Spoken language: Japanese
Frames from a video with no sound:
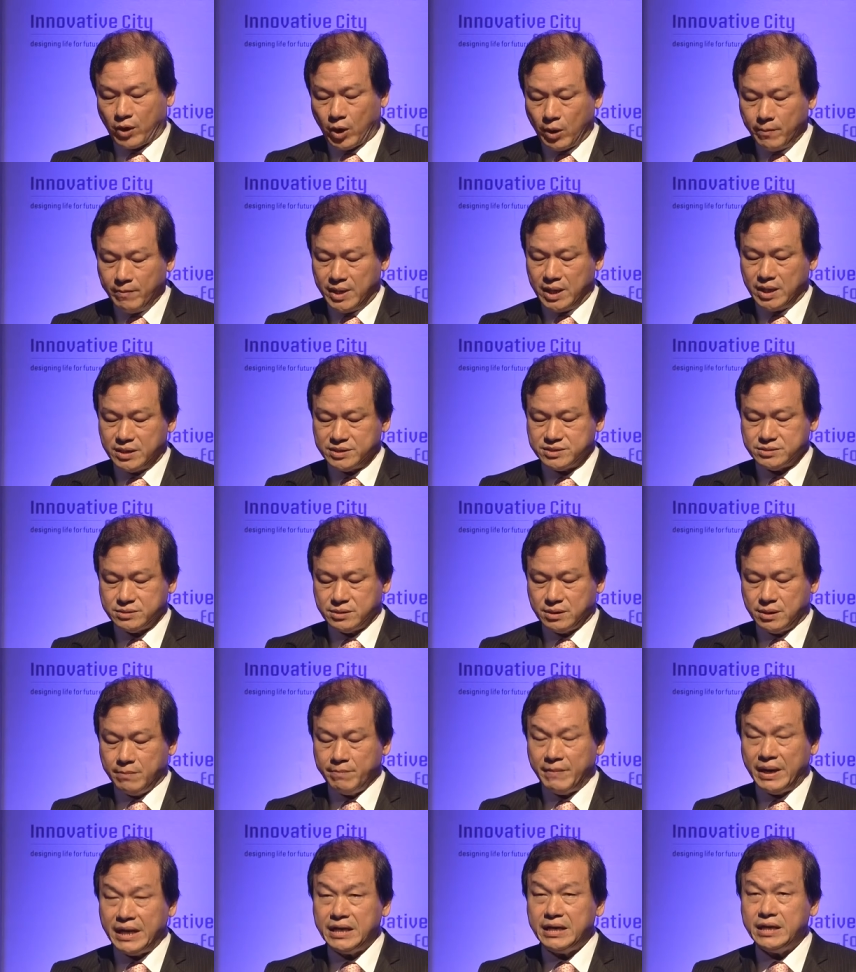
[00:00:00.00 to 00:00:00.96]
ものでした
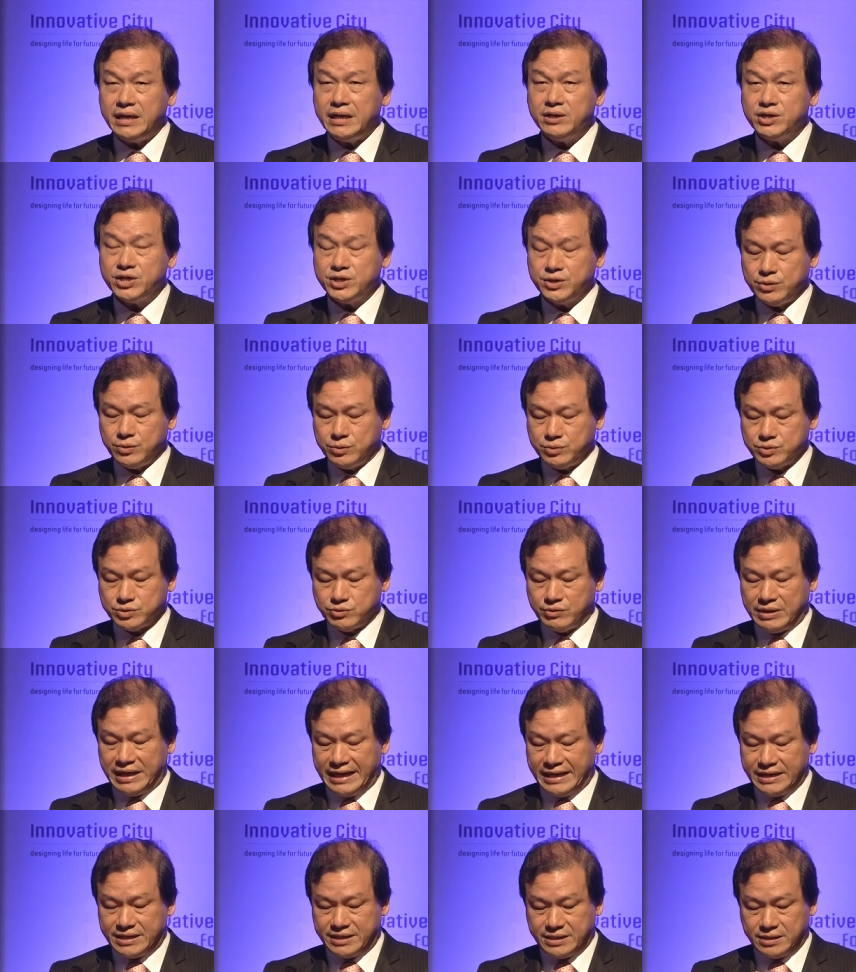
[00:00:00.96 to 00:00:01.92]
けれども世界
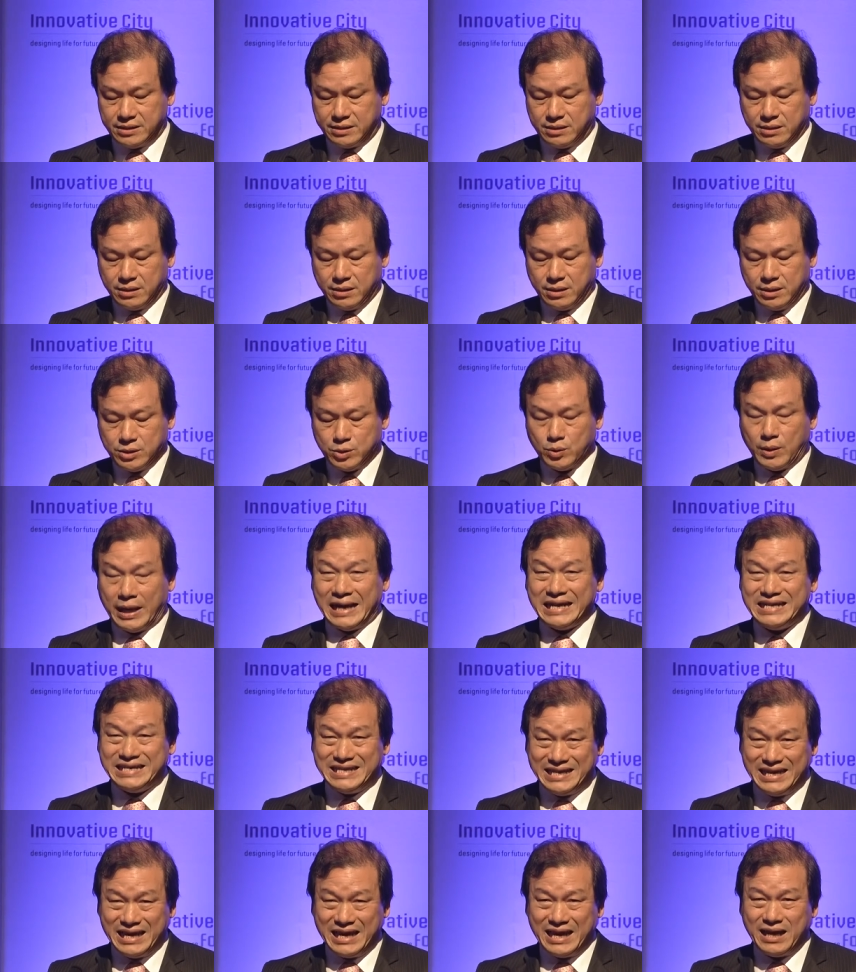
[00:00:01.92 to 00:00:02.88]
中からスピーカーが
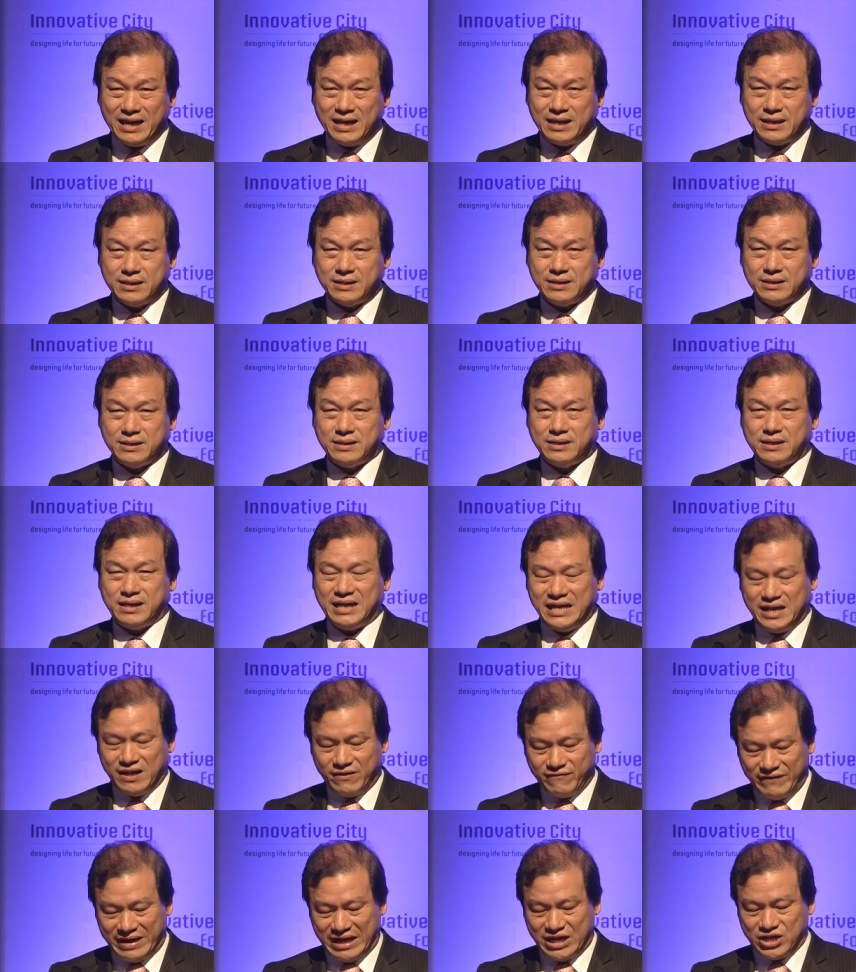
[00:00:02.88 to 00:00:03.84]
集まり中
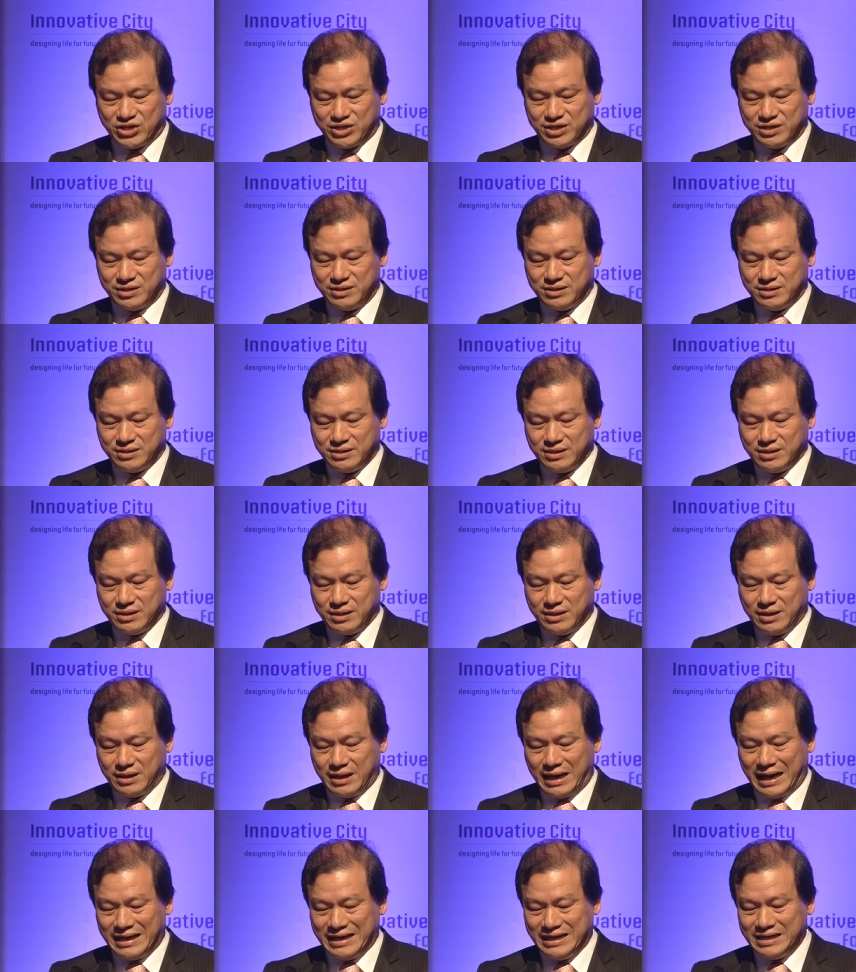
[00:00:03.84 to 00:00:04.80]
小企業か
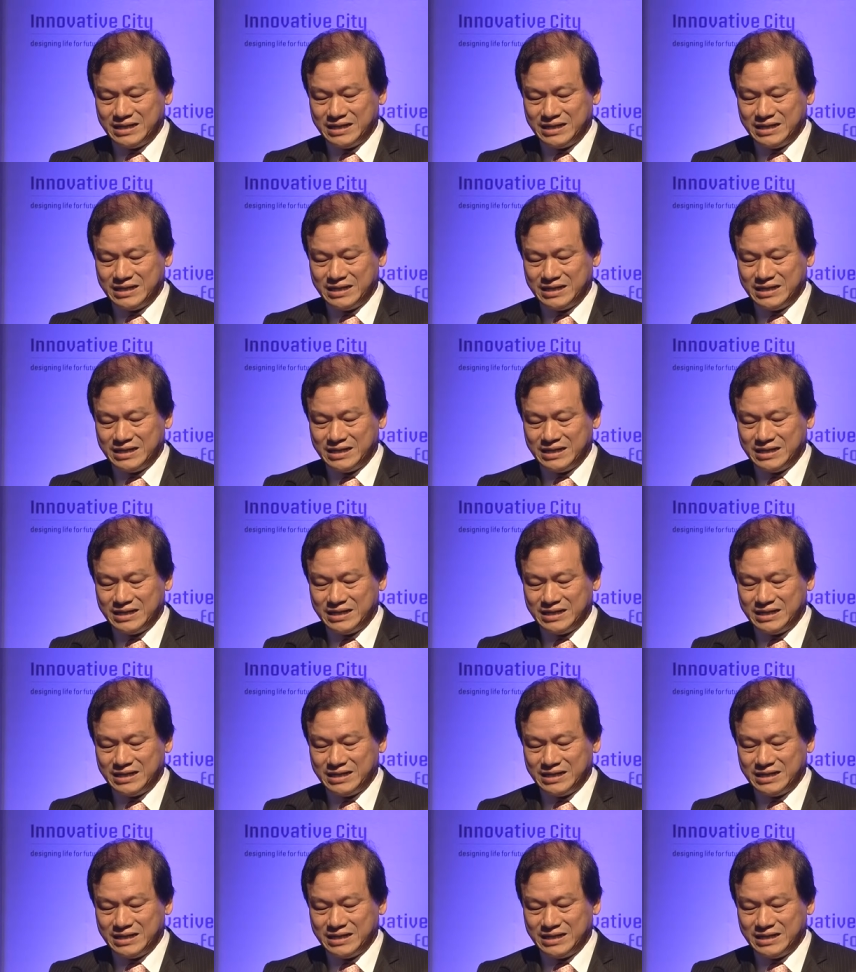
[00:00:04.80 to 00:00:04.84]
ら